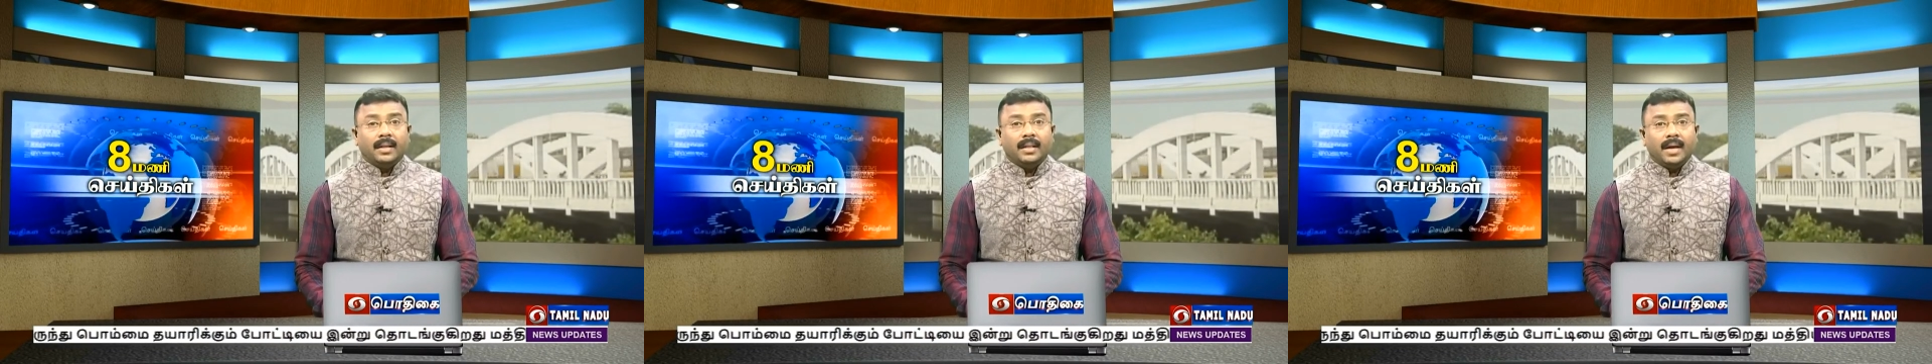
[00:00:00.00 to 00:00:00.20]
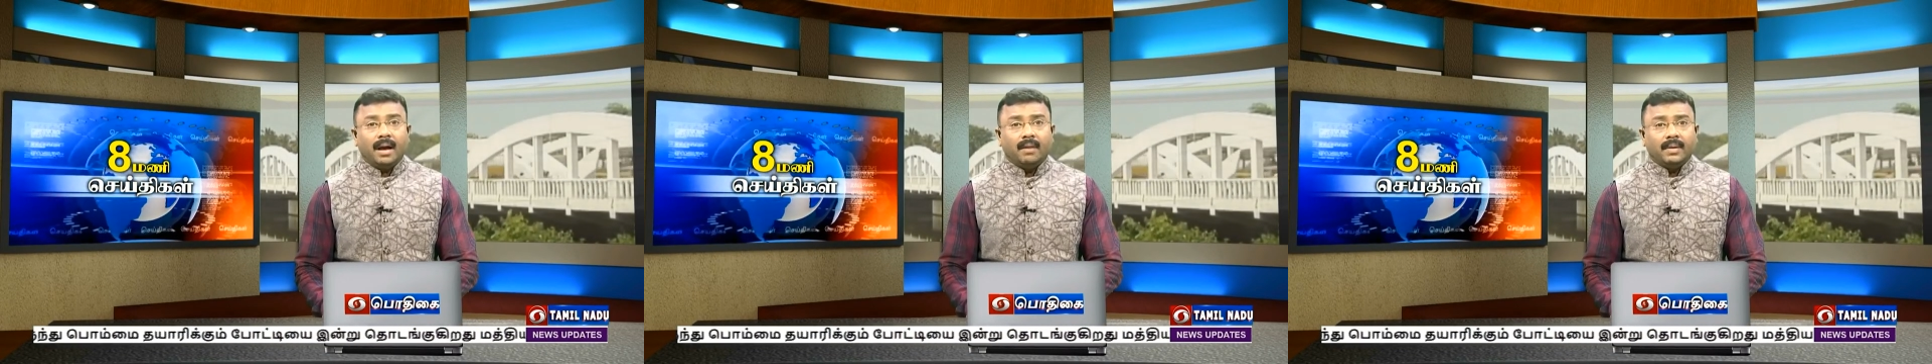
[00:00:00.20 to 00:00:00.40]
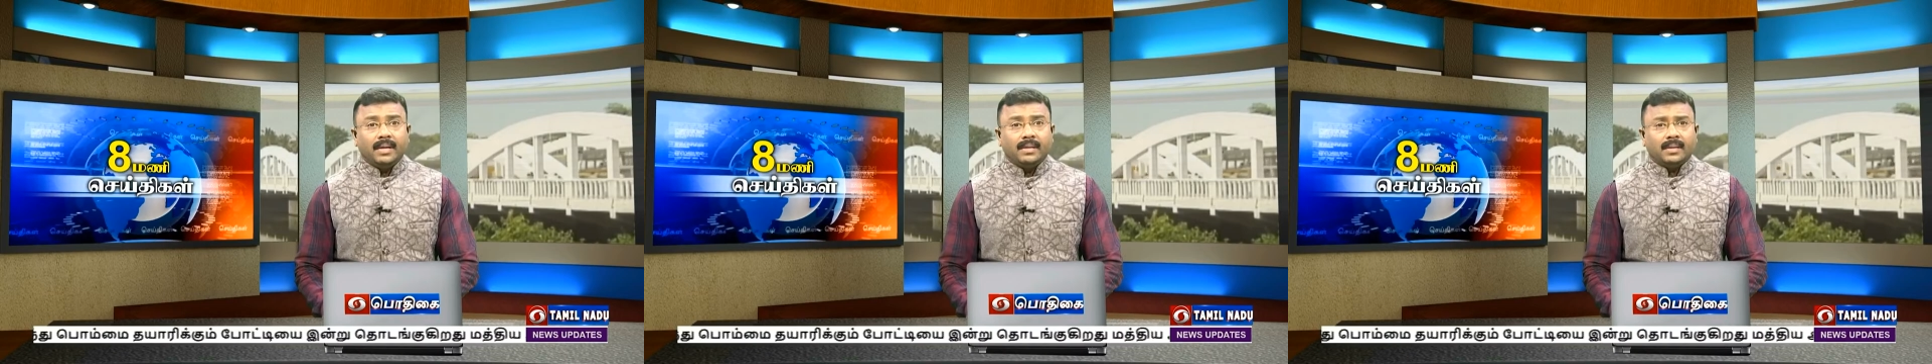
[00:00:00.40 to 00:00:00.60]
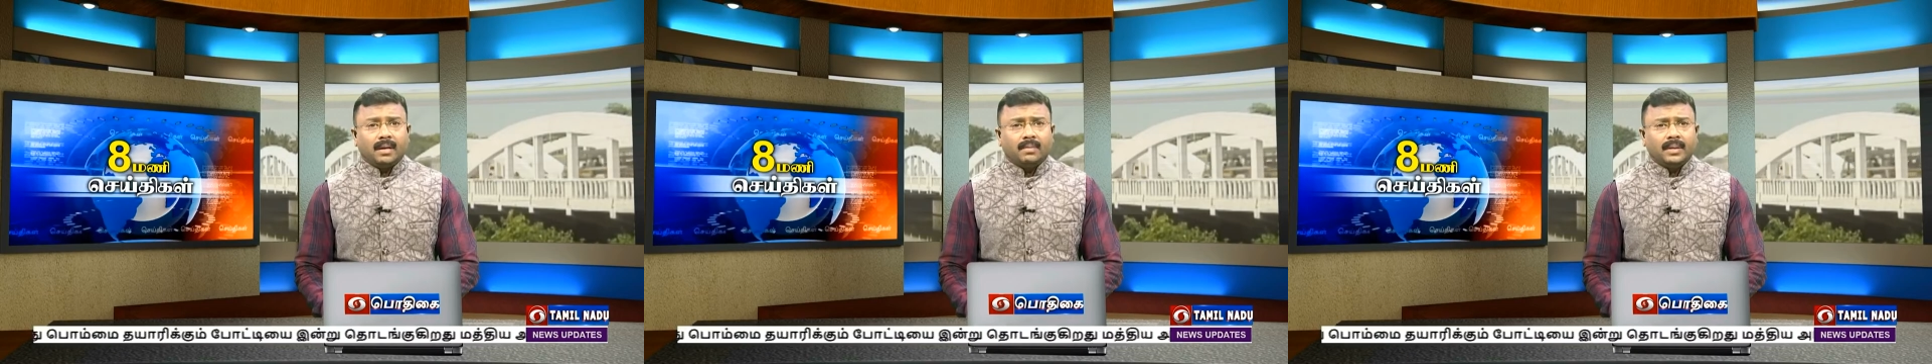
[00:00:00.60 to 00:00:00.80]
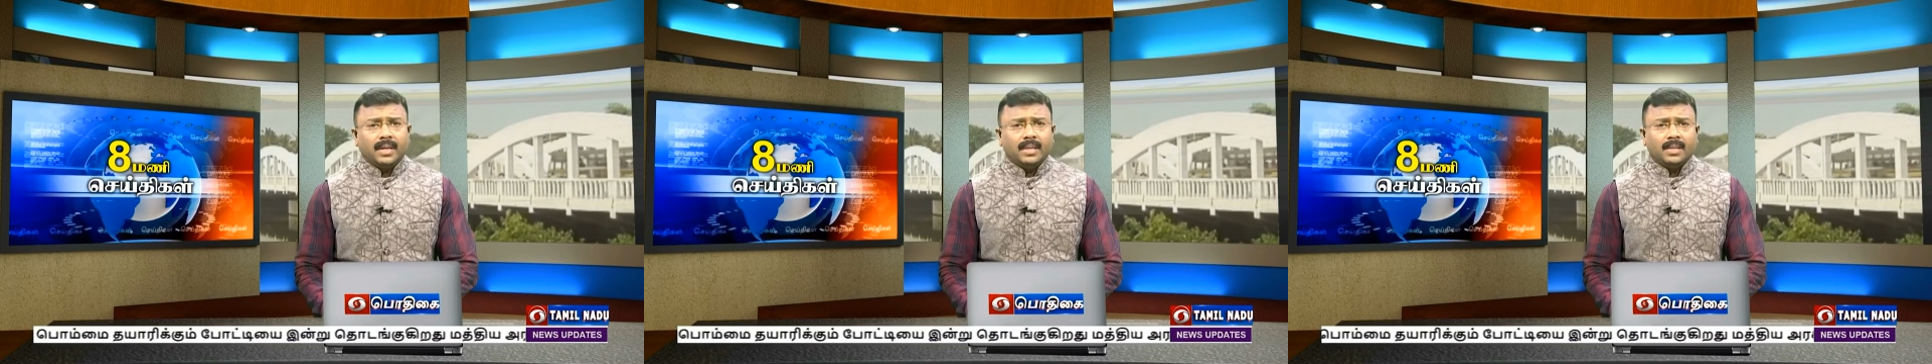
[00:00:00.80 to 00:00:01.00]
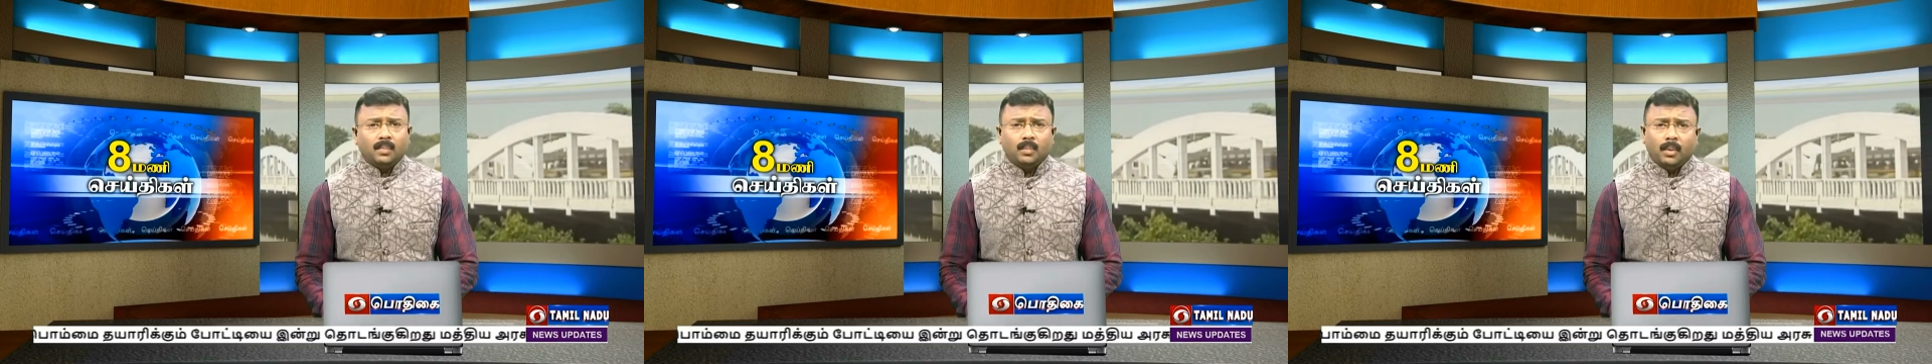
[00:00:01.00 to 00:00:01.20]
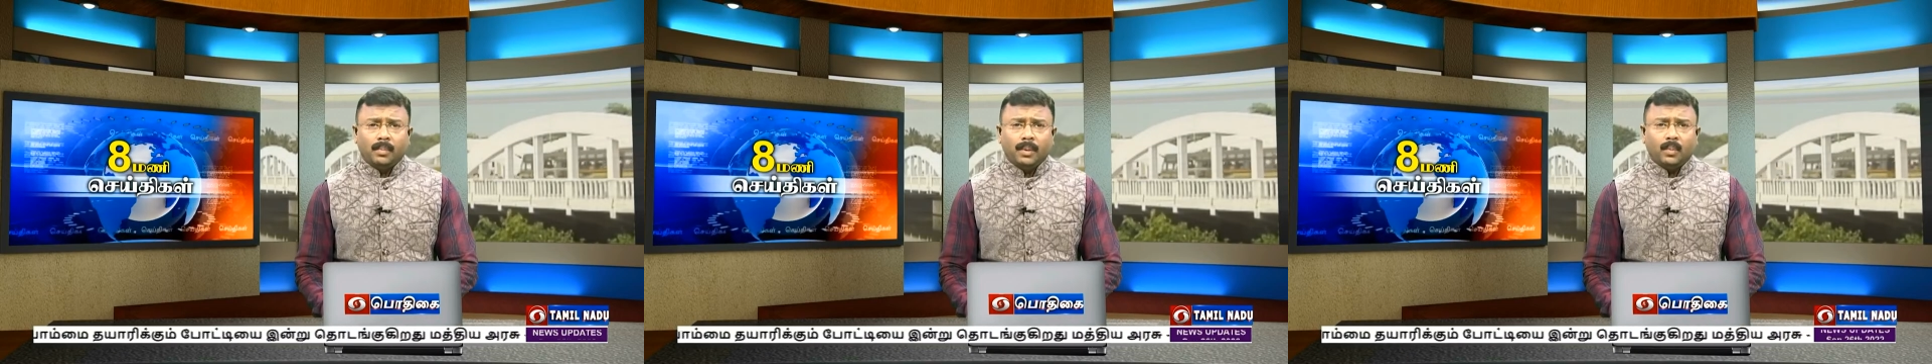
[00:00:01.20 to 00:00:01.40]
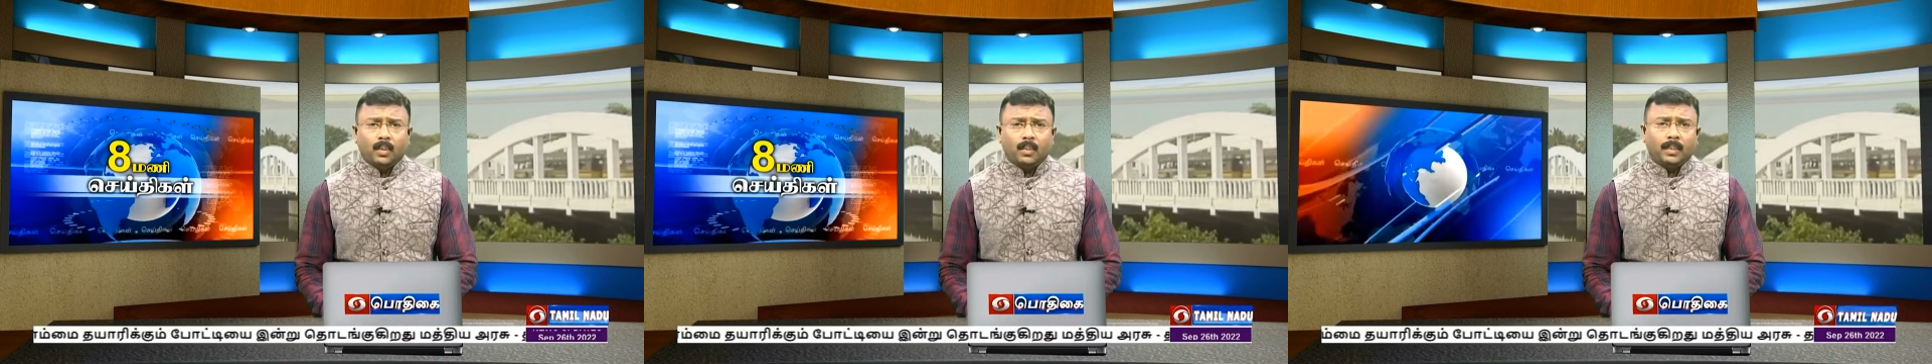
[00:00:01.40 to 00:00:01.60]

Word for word: இந்தியாவை சர்வதேச பொம்மை